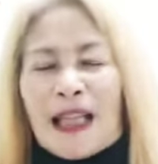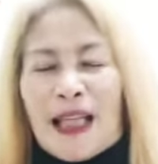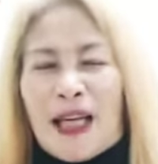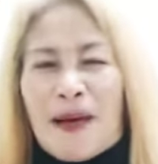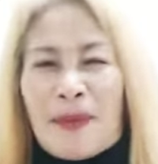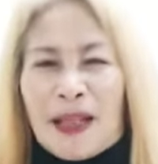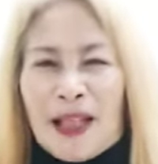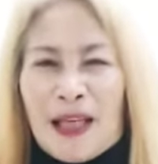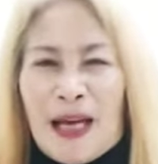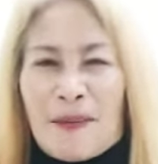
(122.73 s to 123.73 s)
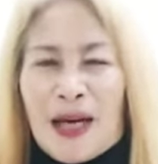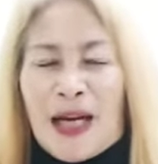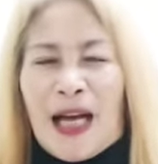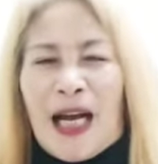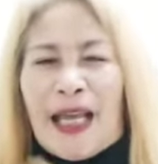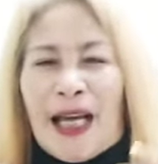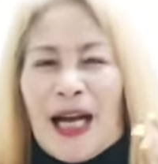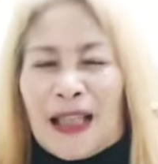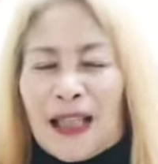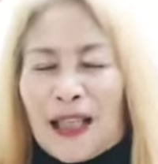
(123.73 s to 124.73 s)
ating gamitin lamang ay ang
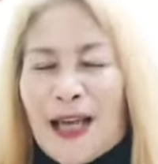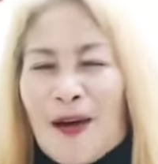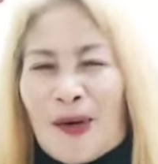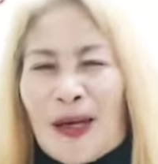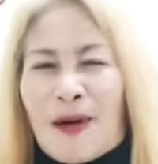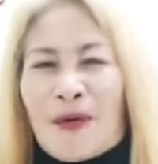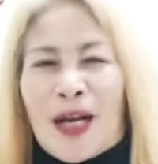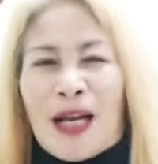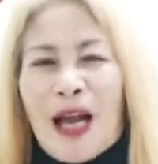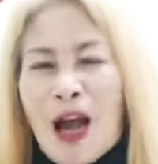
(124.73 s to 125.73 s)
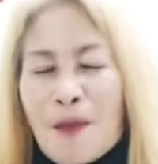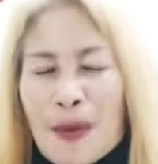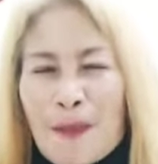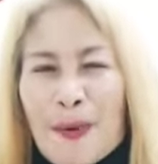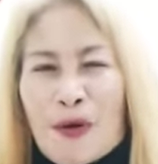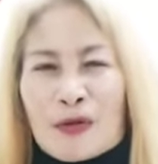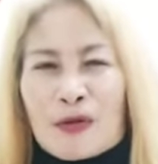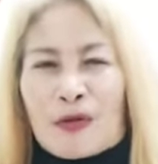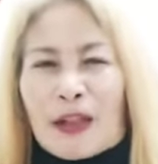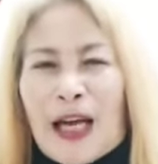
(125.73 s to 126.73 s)
ating dahon ng laurel.
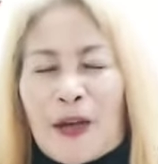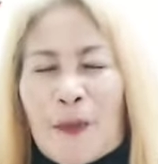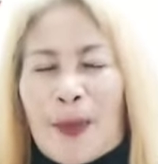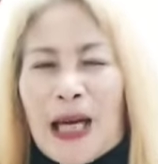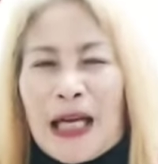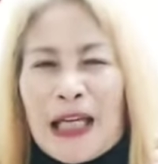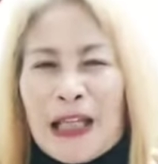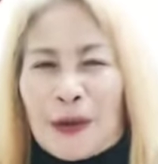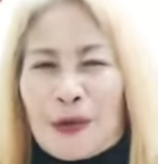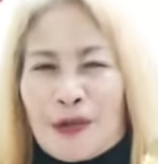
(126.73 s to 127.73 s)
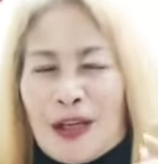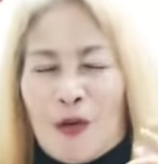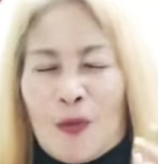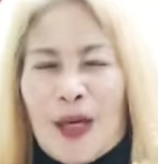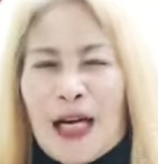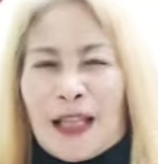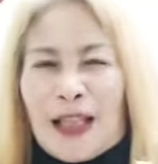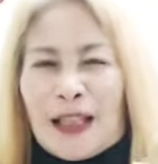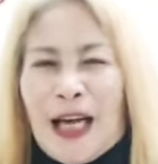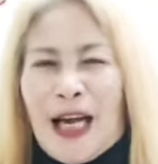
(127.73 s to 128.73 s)
Magpausok tayo palagi nito sa loob ng
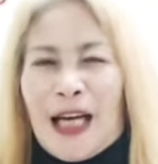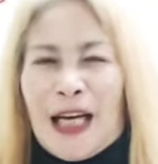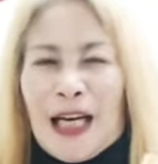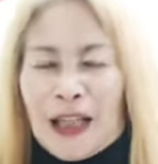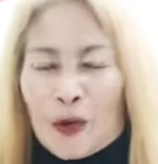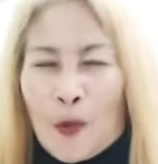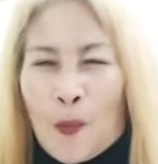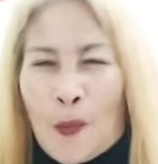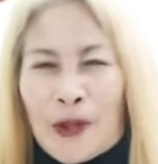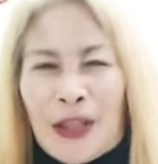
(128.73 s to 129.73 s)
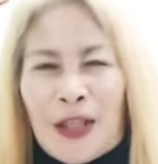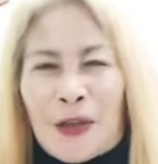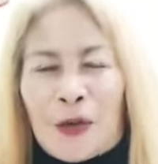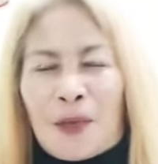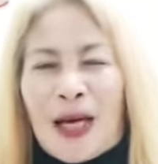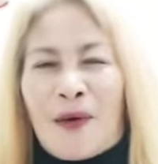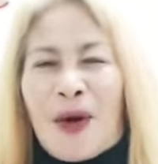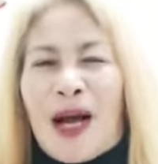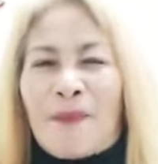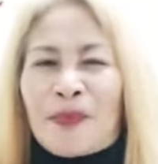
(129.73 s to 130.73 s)
ating tahanan at kung pwede ninyong
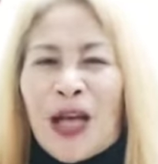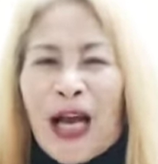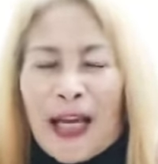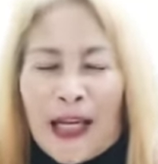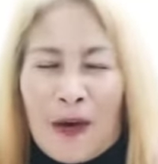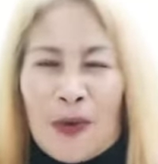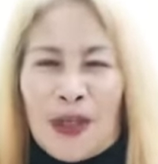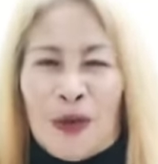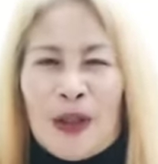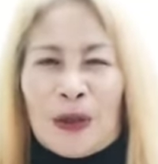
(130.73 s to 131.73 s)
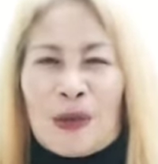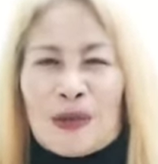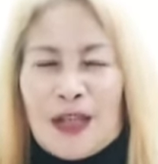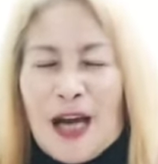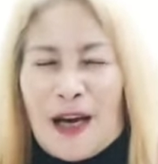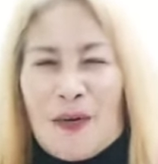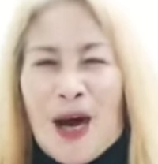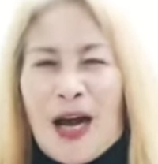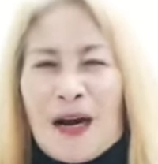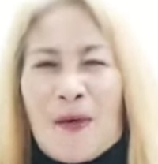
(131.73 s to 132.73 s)
magawa ay gawin nyo ito sa
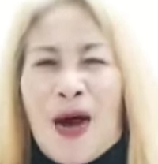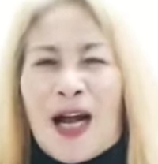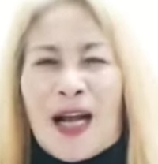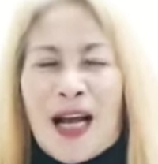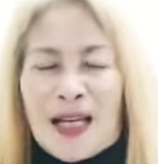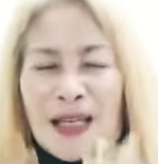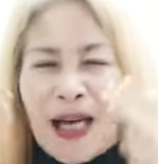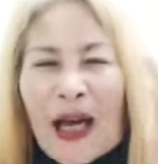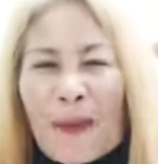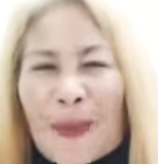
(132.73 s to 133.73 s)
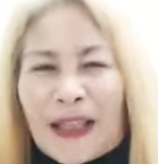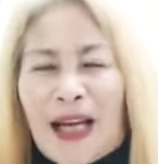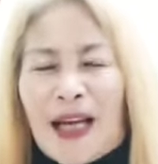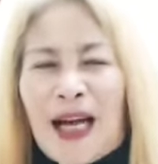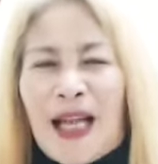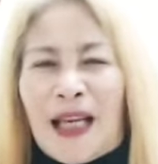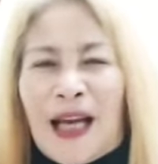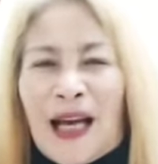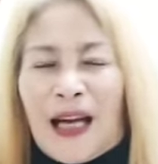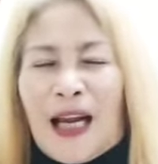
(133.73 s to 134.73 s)
araw-araw hanggang matanggal
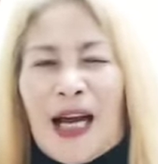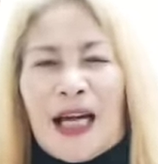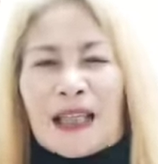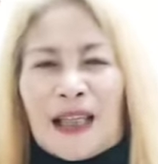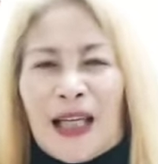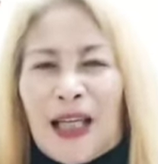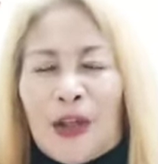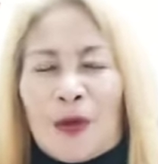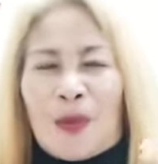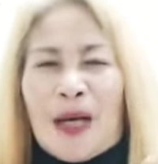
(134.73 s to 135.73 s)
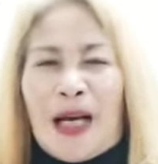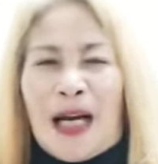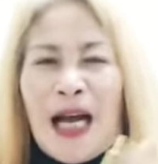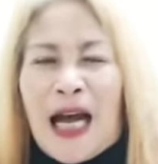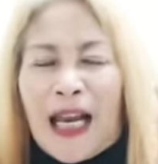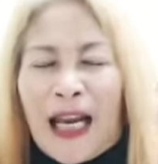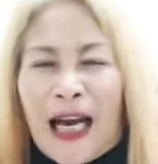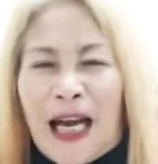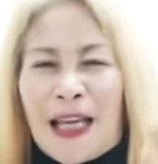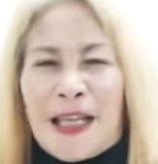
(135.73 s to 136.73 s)
na ang lahat ng inyong mga
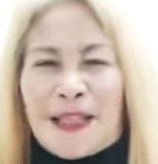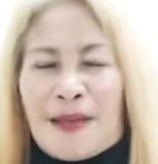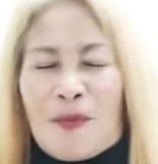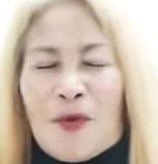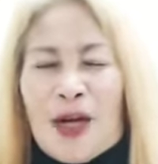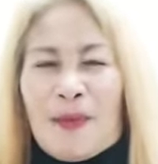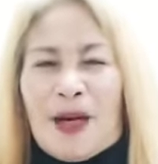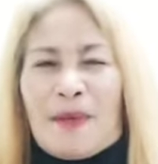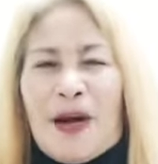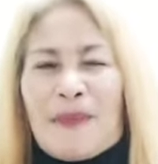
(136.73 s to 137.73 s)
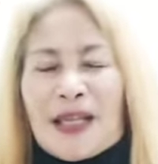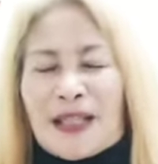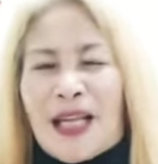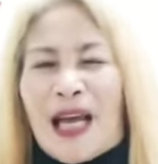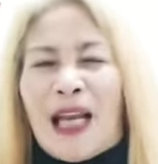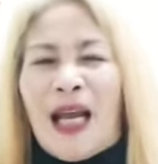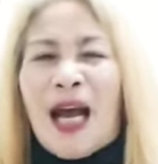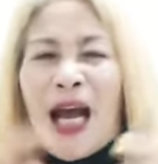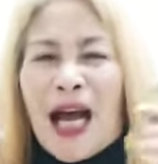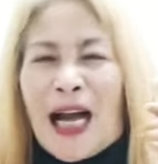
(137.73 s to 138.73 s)
alalahanin sa buhay mga mamis dahil
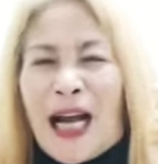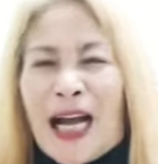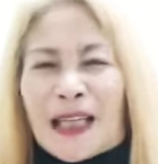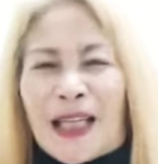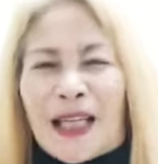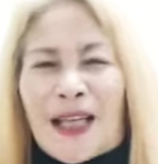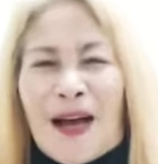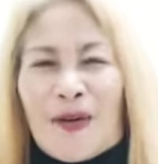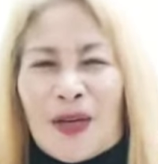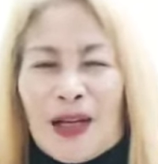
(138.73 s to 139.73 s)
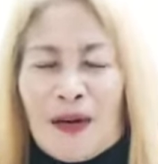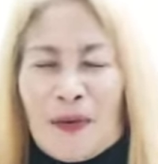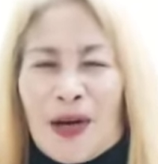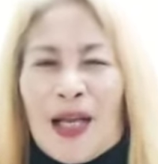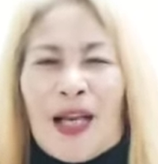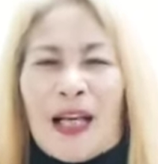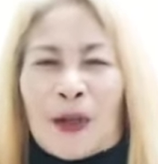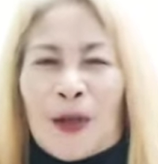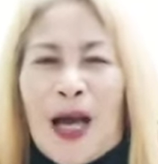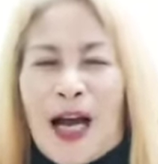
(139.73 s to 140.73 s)
ang ating dahon ng laurel
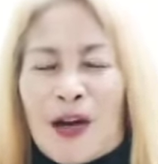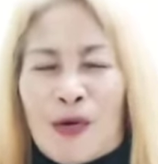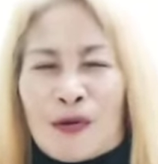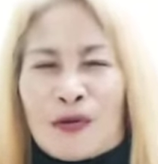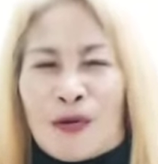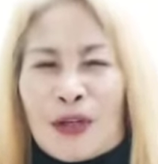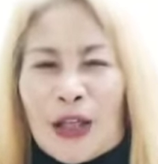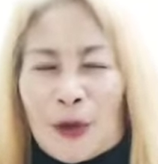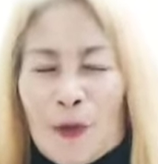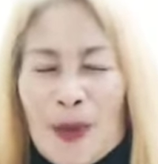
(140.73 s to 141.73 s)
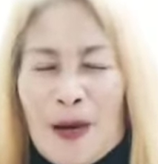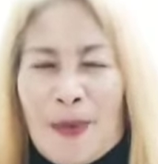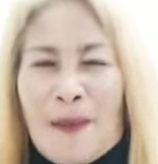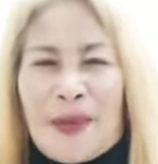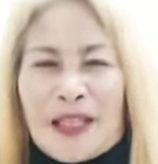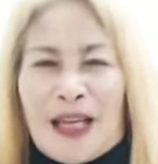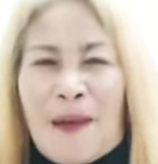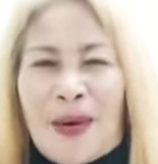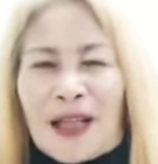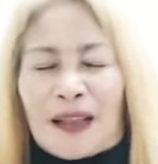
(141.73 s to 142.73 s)
it ang usok nito mga mamis
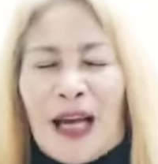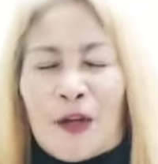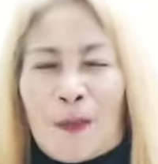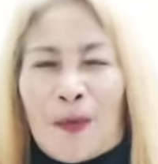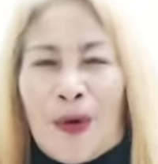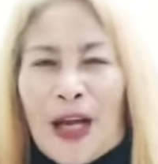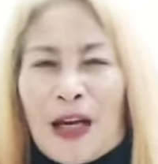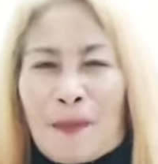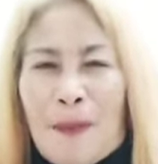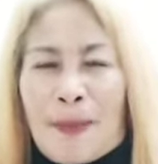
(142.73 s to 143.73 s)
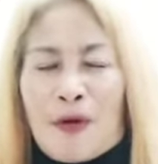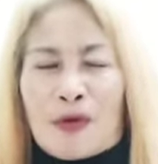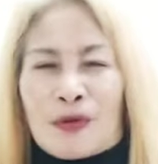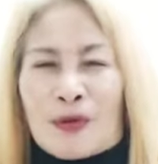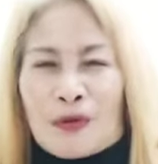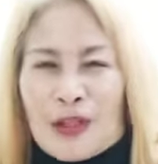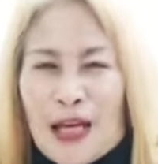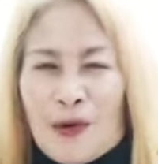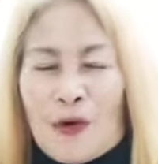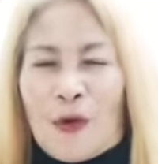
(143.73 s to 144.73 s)
habang tayo po ay nagpapausok
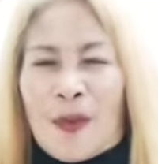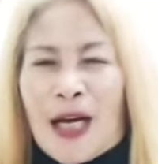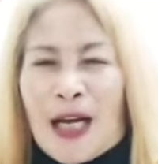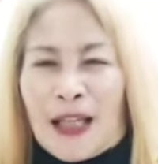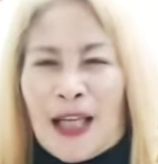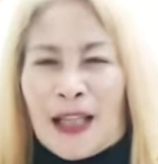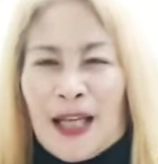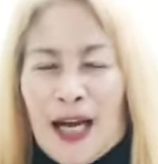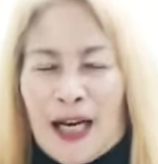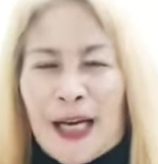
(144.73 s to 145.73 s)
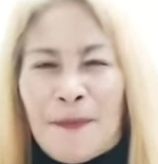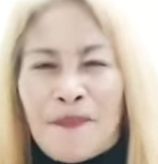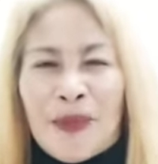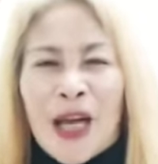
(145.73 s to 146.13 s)
sa loob ng ating tahanan.